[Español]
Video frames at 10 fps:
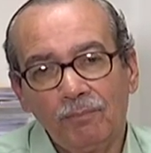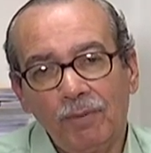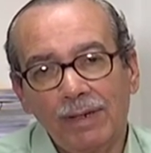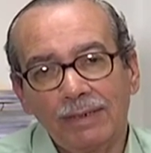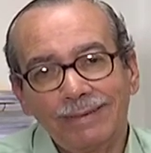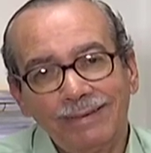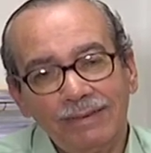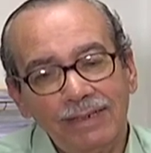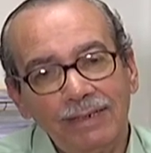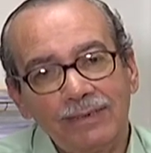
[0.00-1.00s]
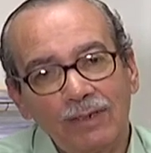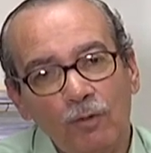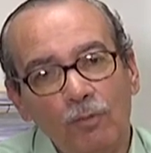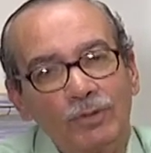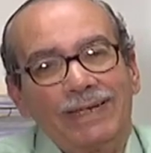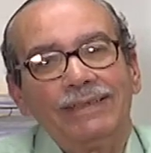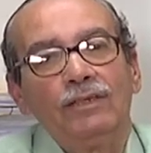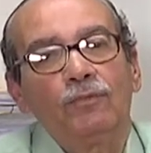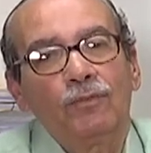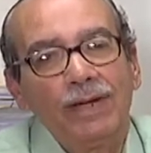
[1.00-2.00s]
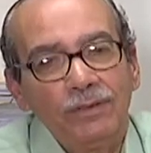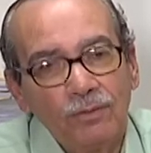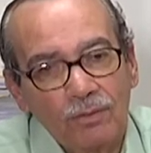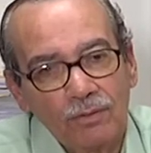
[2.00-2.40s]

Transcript: para sentirse como satisfecho